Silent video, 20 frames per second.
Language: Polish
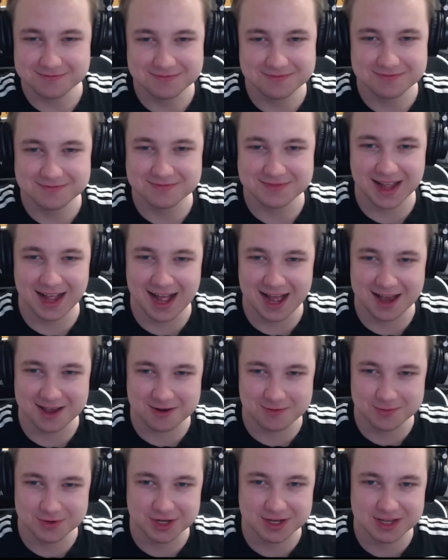Na
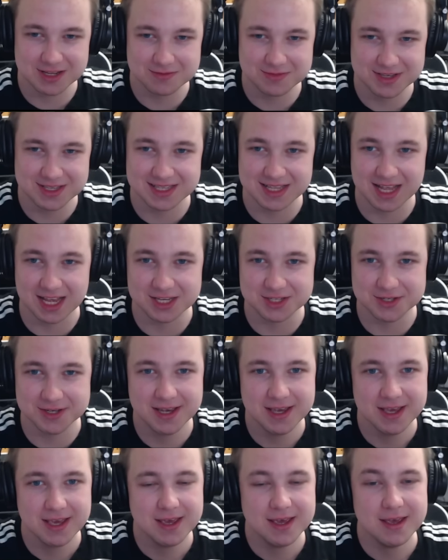haju musieli być starzy.
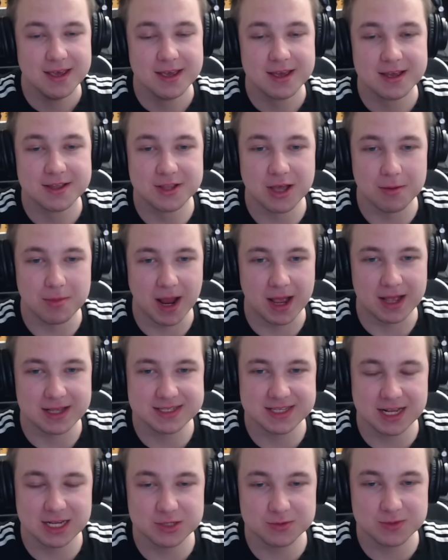Dobra,
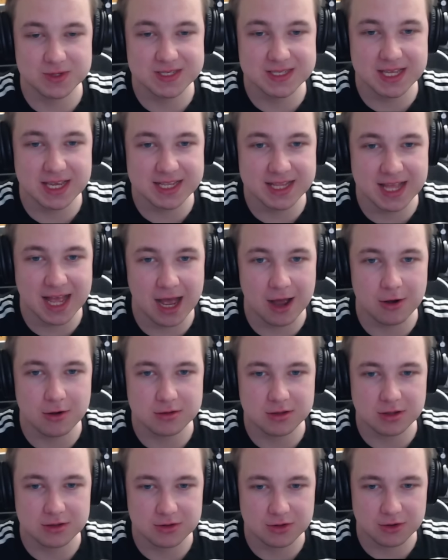znaleźliśmy
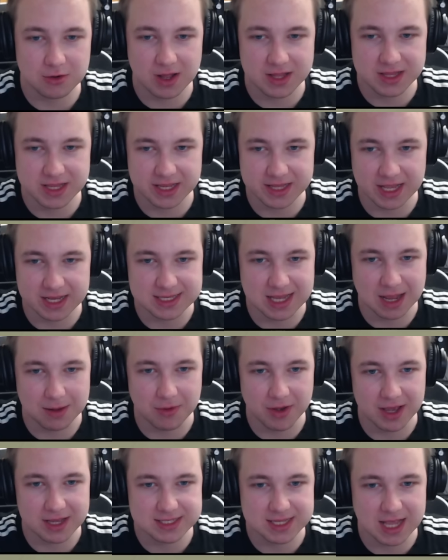sygnał, to dokładnie tak
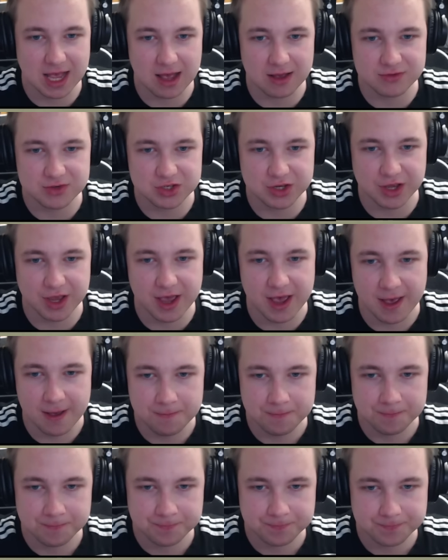samo jak zawsze.
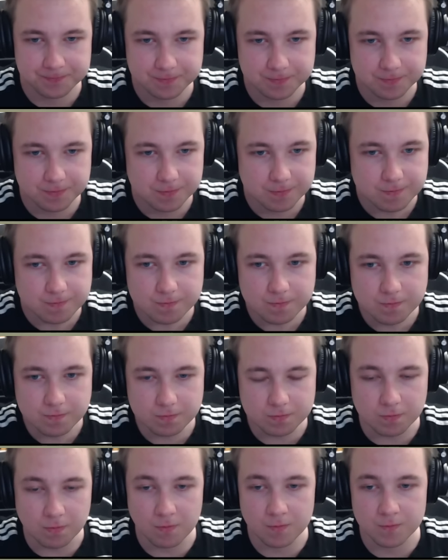
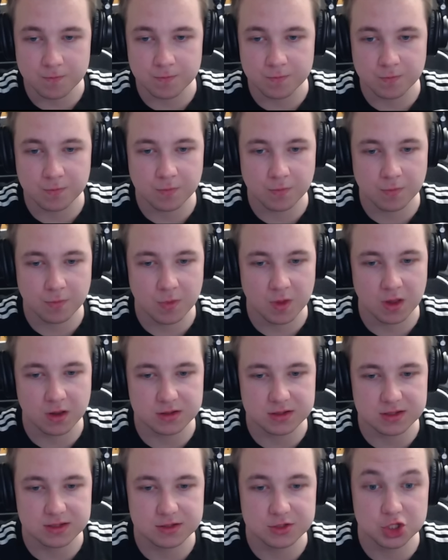
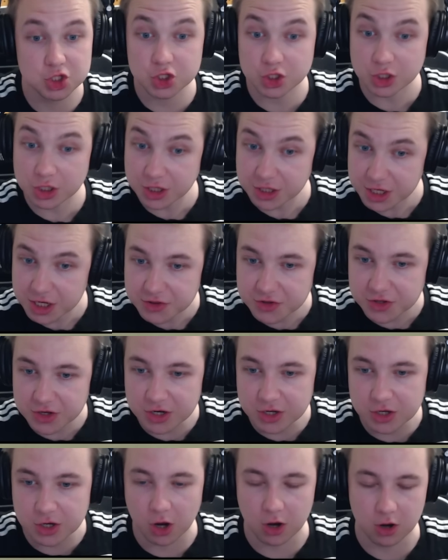Hmm, trzy dni
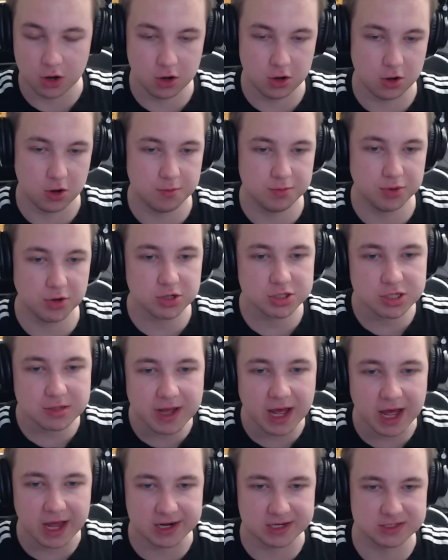tylko, o, proszę
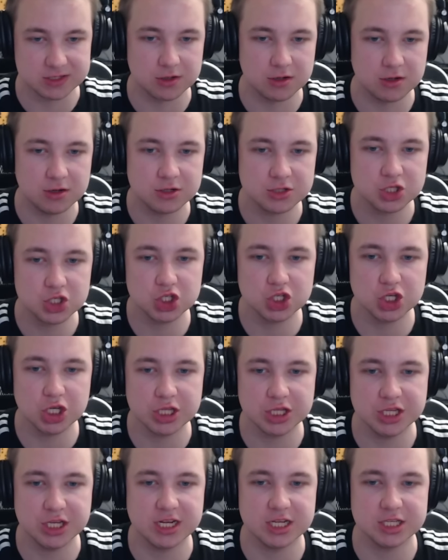bardzo. Trzy
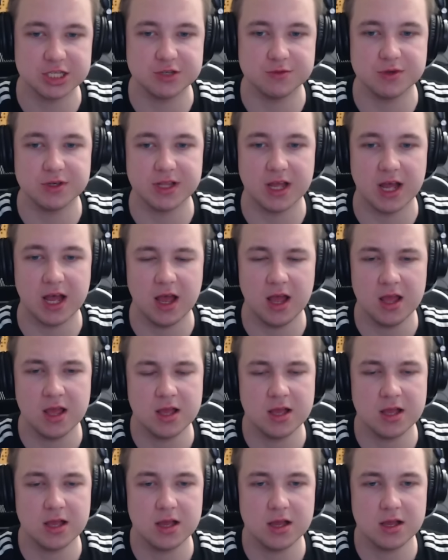dni lecimy na
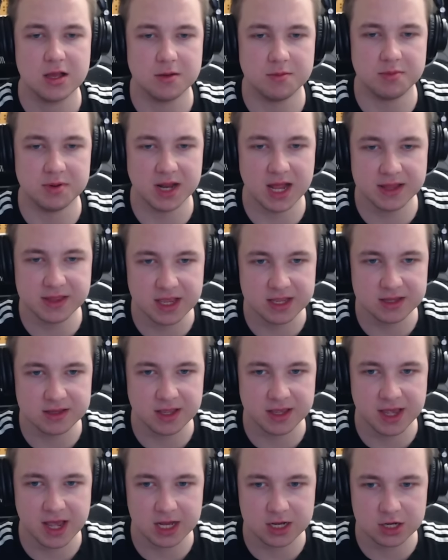
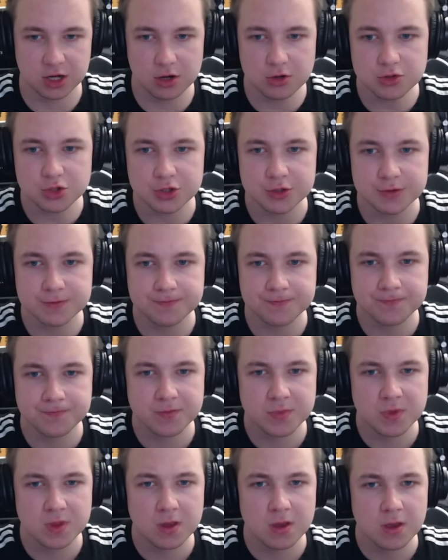planetę jakąś.
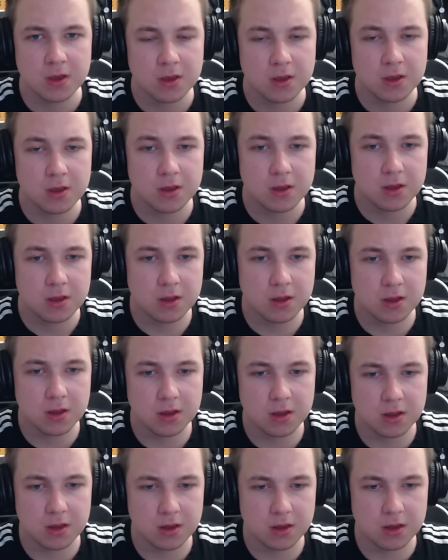
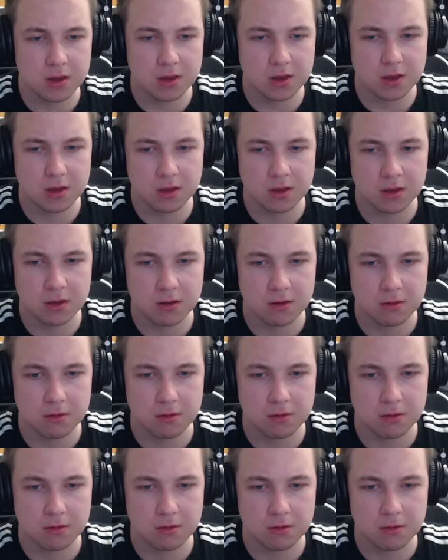Eee